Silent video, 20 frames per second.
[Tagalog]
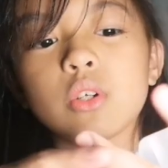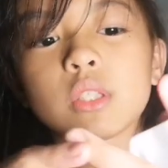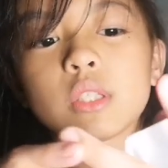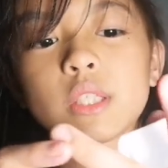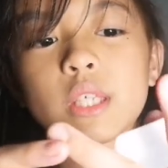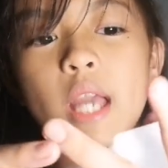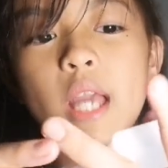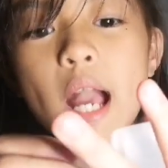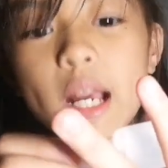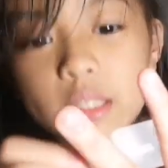
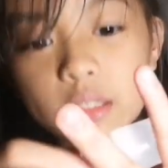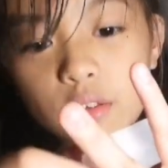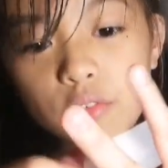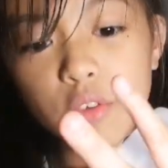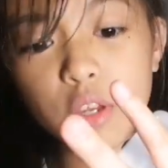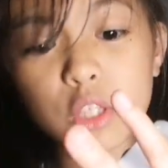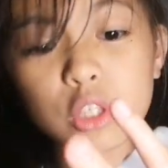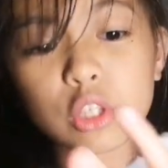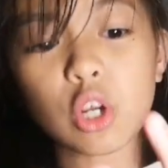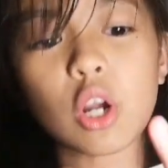yung
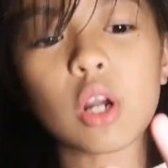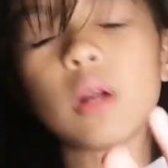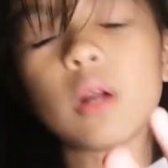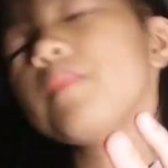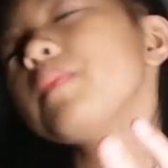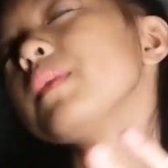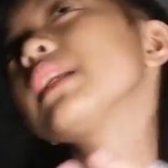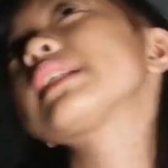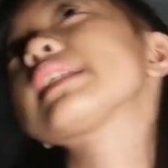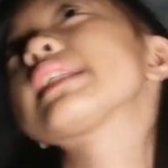
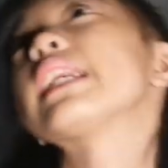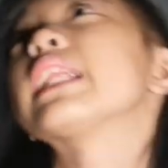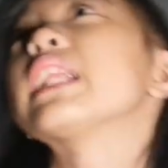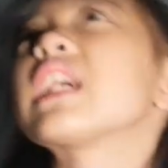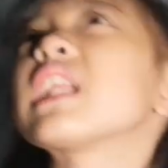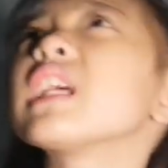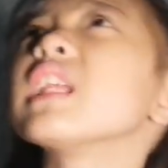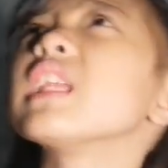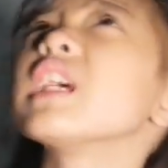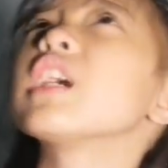deactivator. Kasi
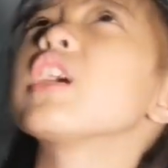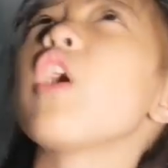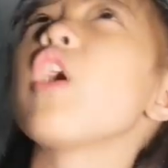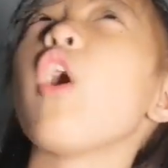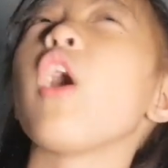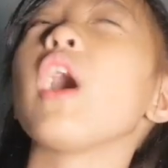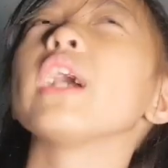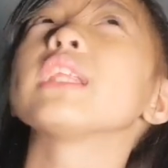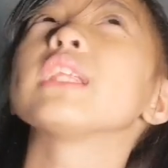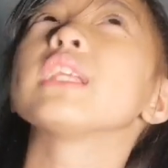narinig
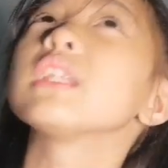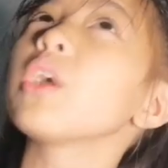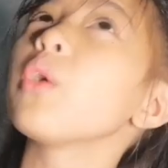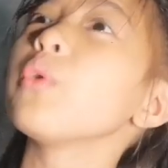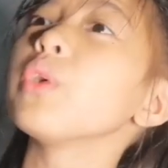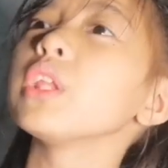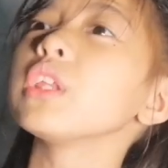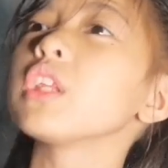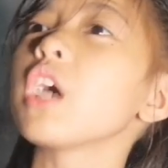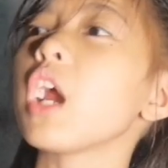ko kay
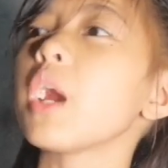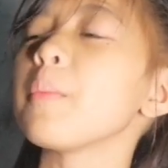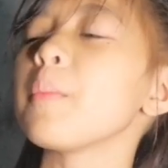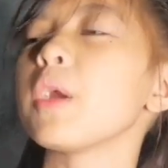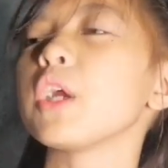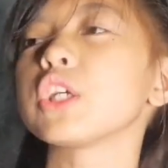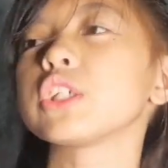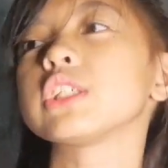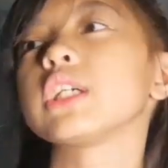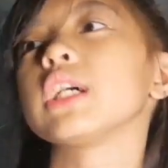Tita
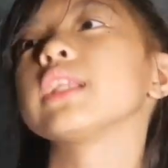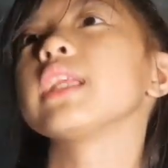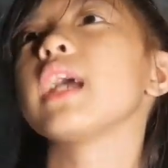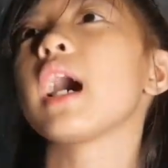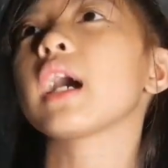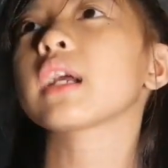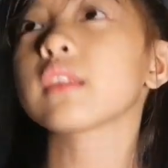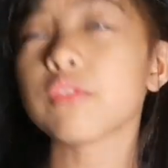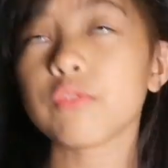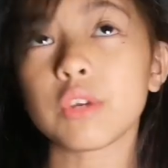Windar, meron siyang
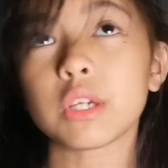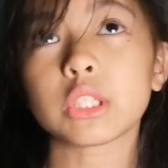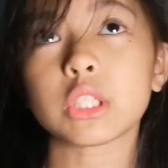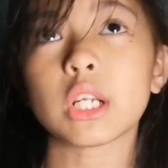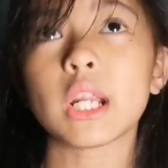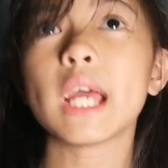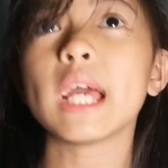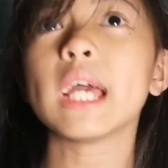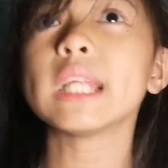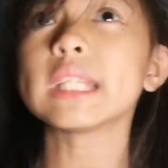
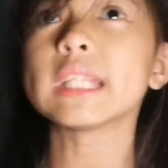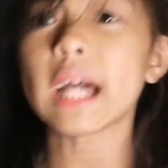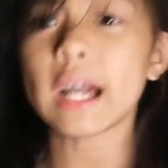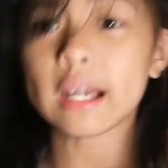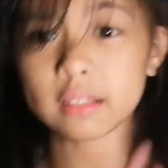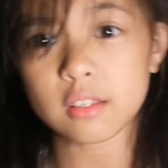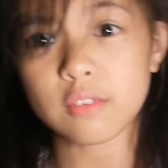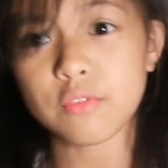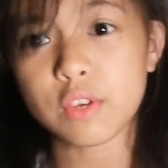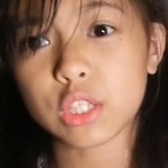deactivator and
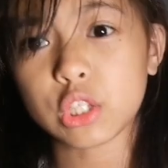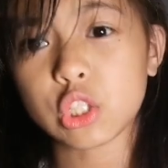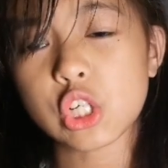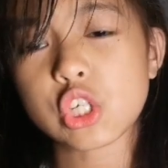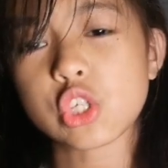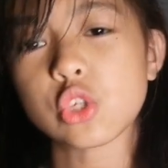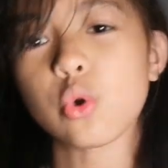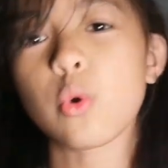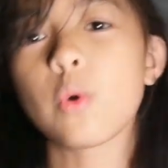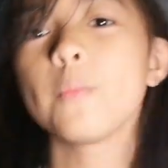
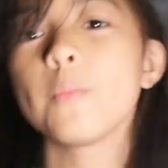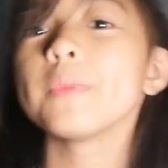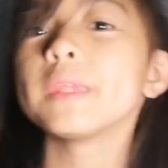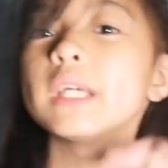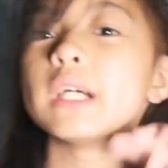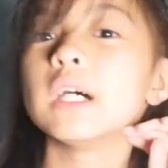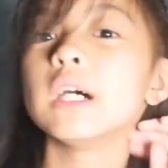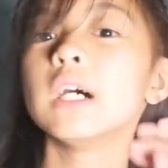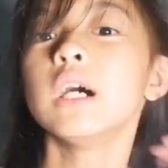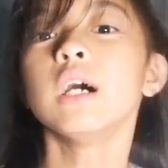activator. So,
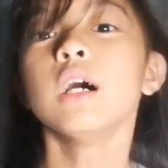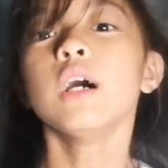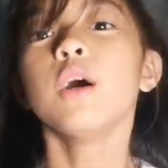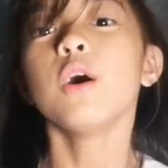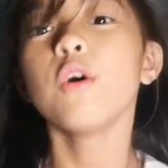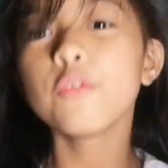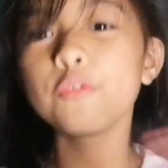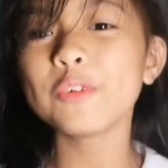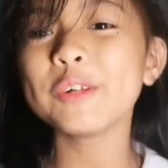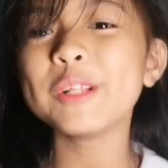
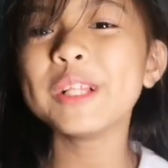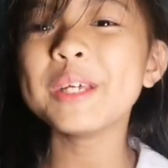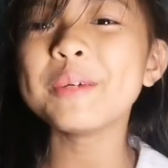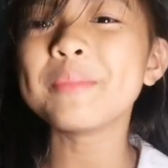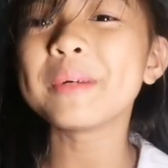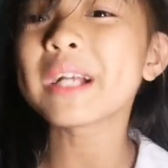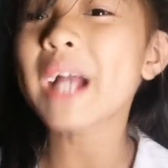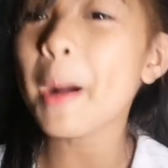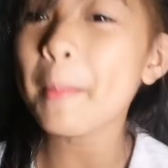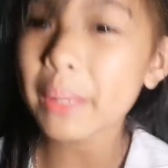
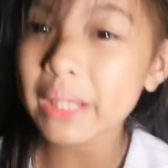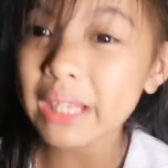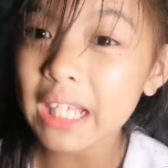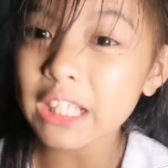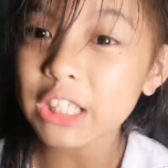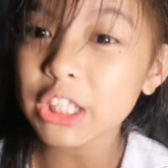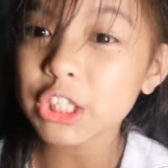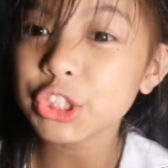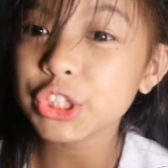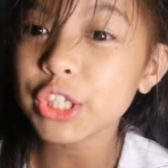hopefully,
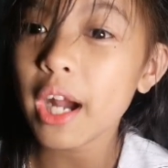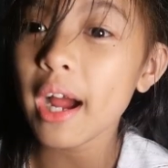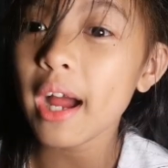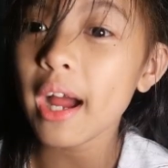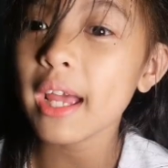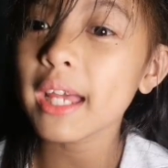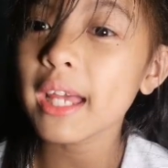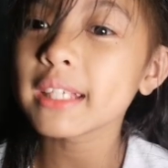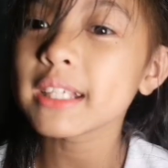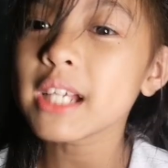magamit natin
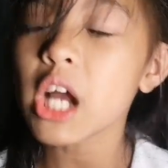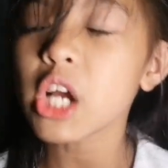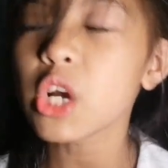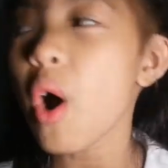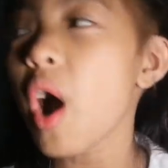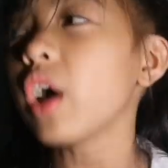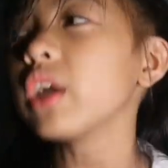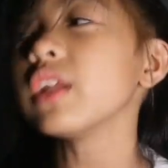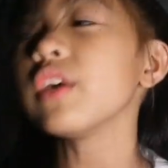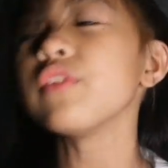siya. And
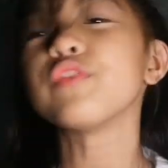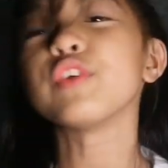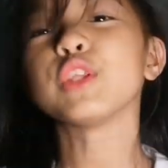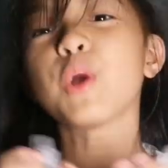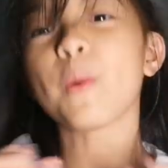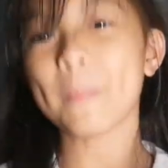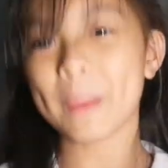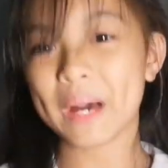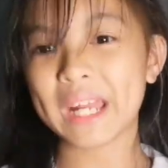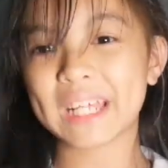gagawa ko ng
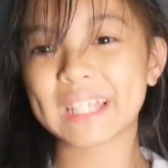video